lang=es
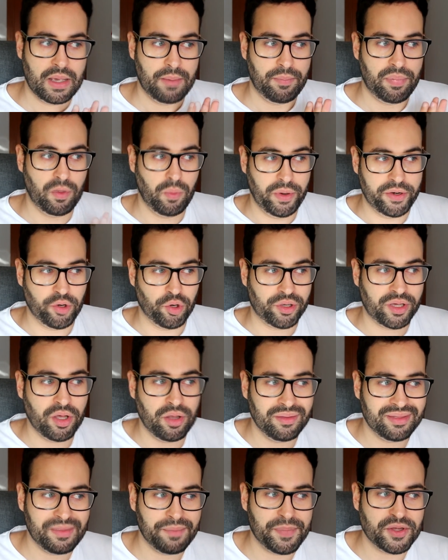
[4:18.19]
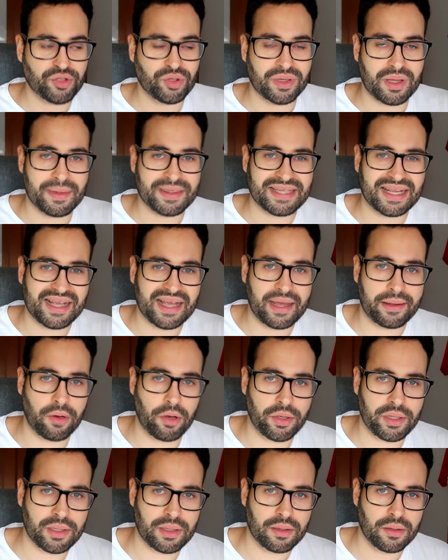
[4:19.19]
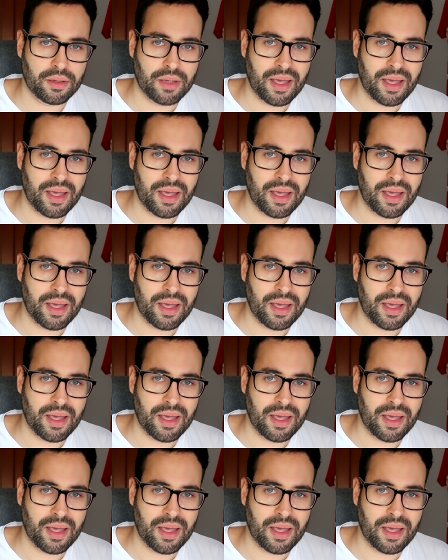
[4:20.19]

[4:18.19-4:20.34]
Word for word: Pero bueno, ¿qué once pienso que va a sacar hoy